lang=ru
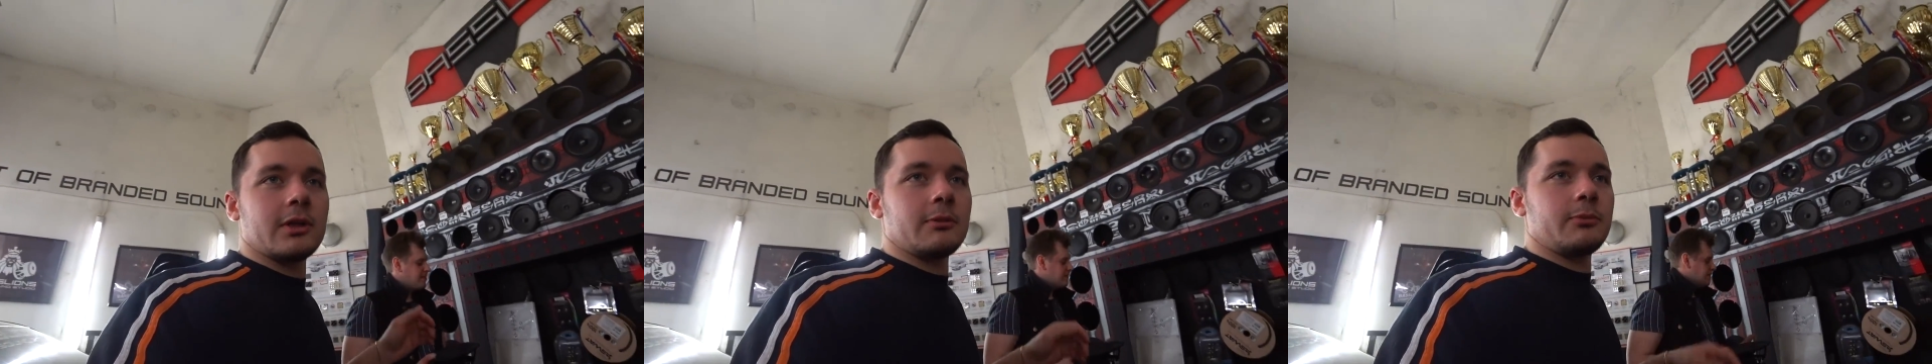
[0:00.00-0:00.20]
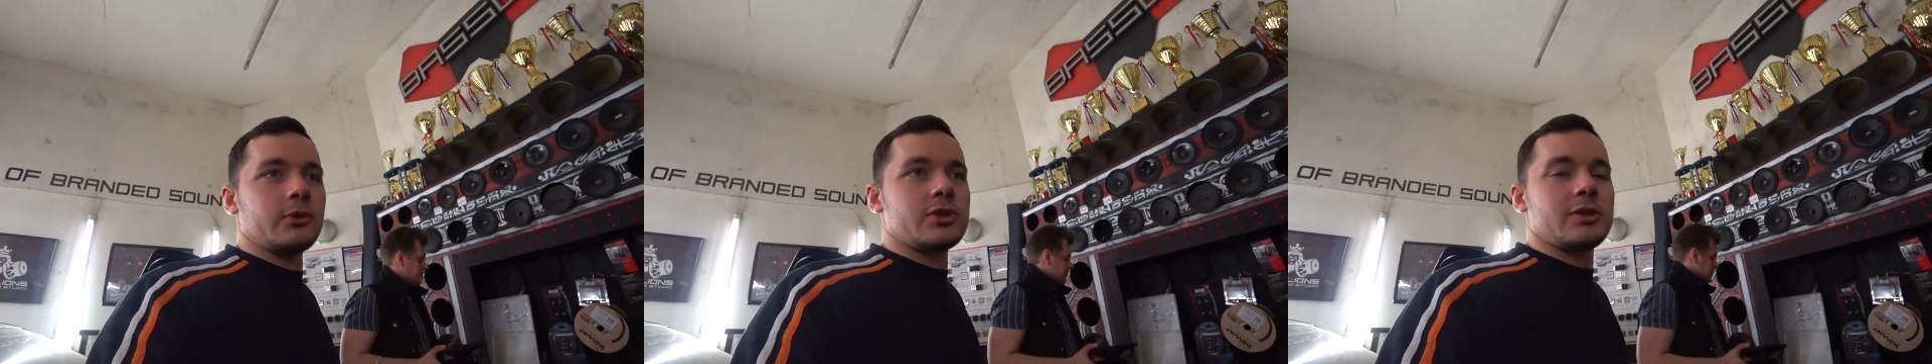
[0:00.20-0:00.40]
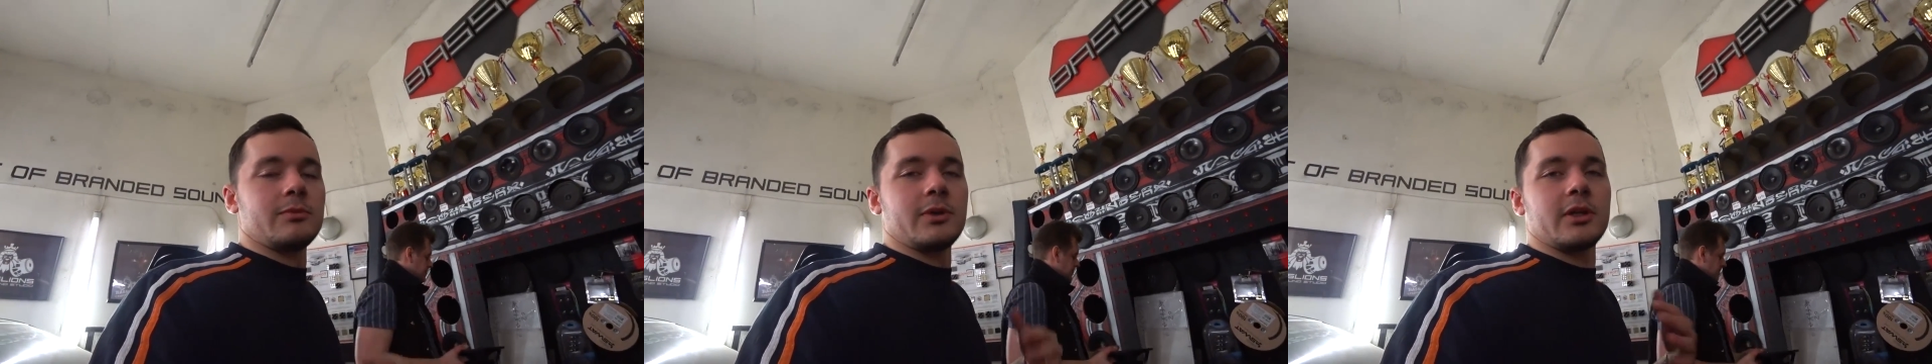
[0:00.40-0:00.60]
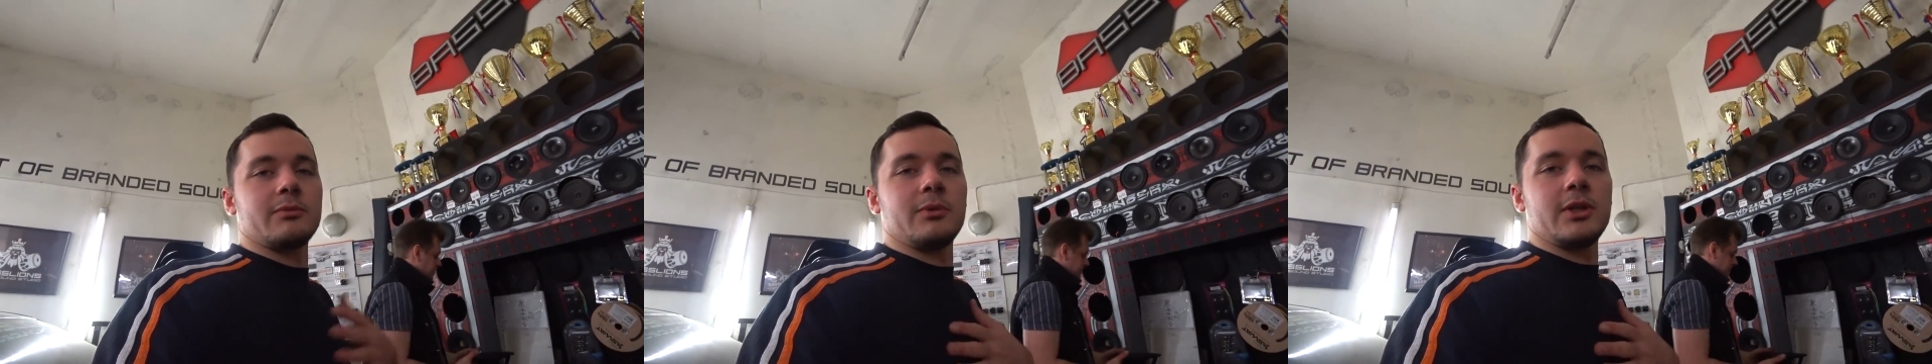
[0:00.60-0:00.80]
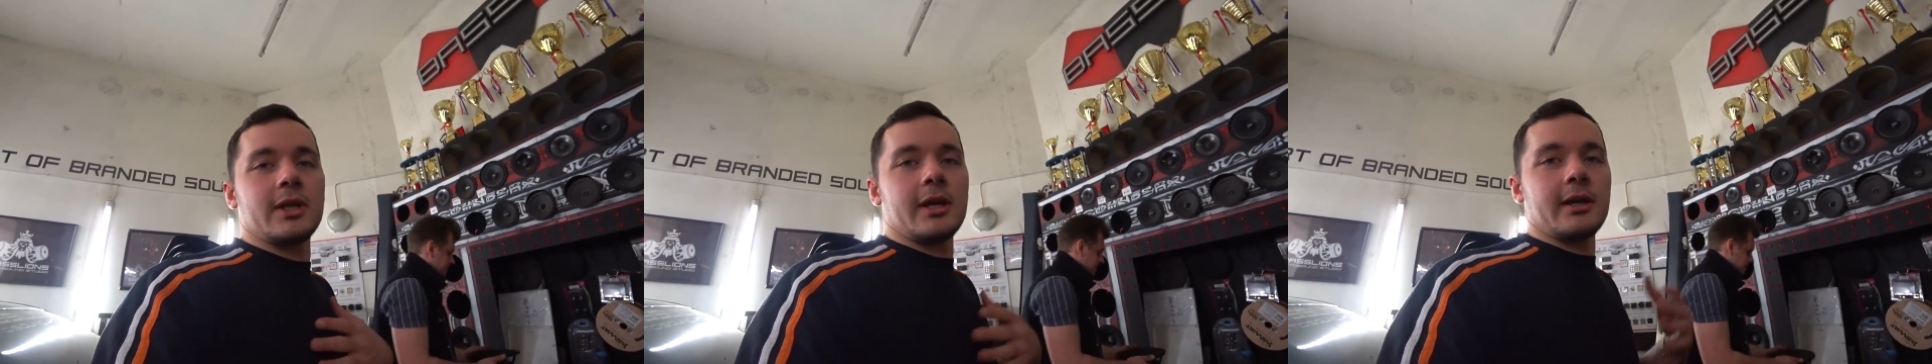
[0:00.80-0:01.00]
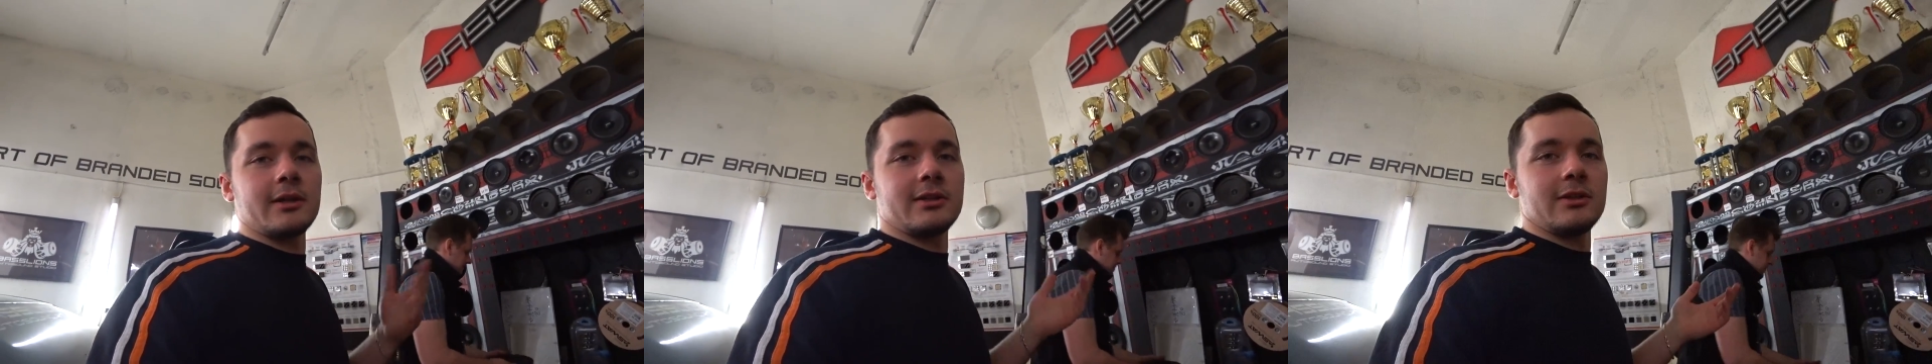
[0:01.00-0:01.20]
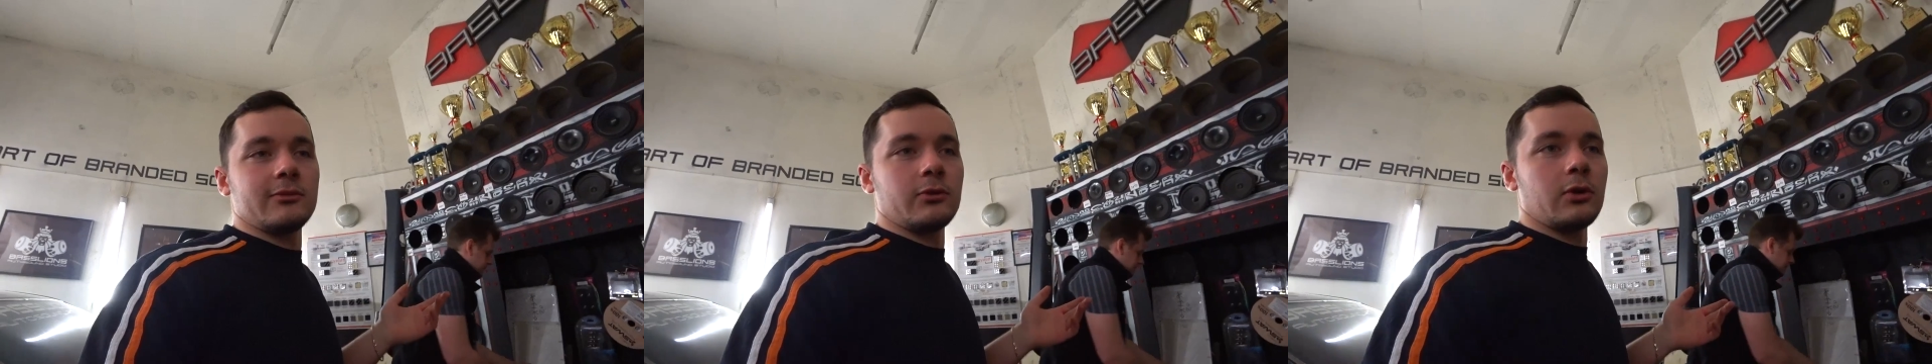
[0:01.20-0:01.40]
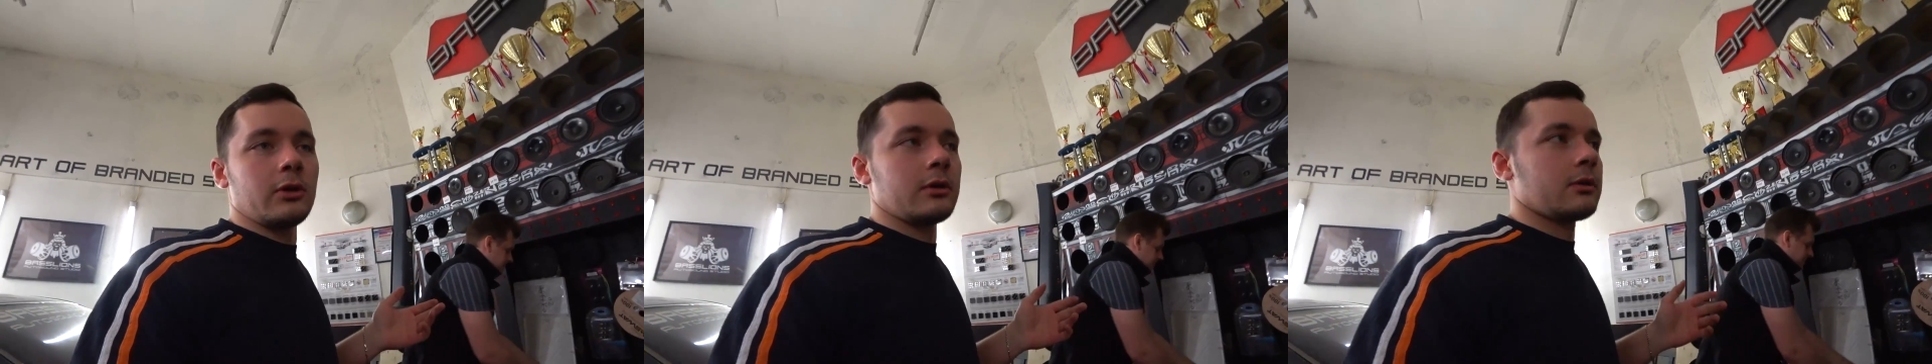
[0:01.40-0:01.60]
допустим, и от меня, и от
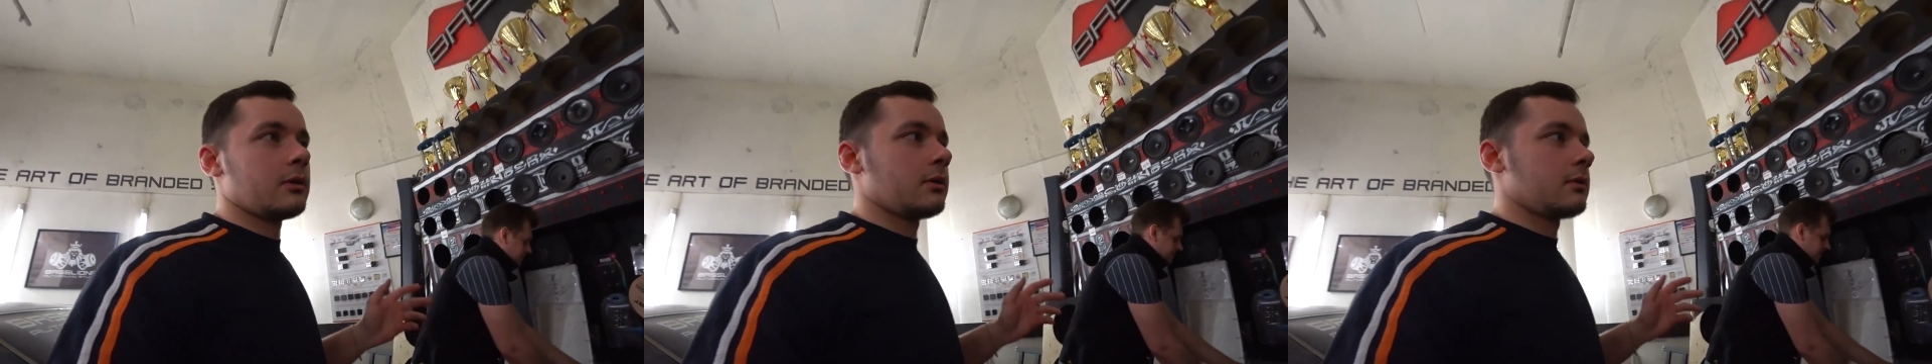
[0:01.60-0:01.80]
него.